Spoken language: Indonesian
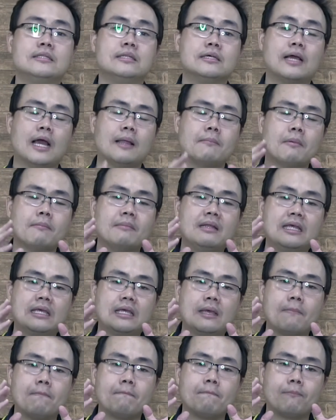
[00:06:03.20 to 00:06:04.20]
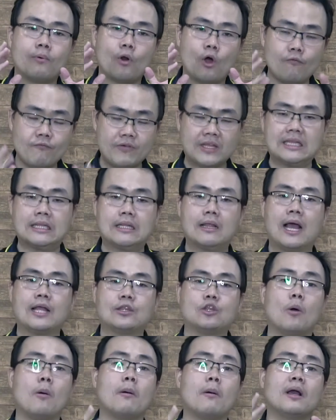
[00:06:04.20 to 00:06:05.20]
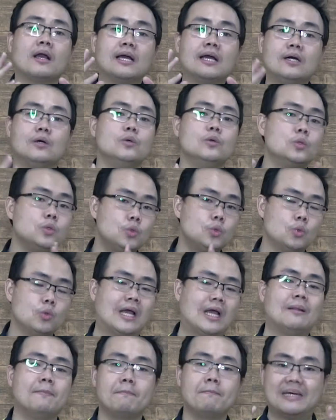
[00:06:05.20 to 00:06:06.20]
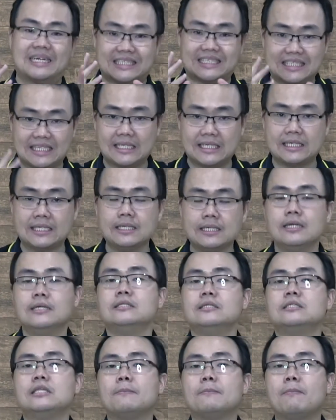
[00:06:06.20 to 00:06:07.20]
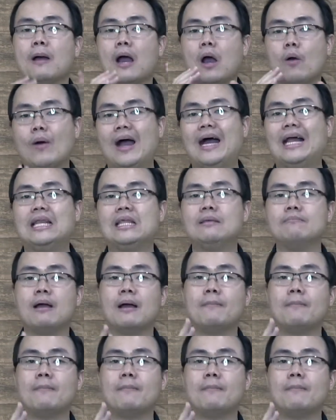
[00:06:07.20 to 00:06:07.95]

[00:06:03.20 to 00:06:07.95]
dengan memiliki profit atau keuntungan bersih di bawah 50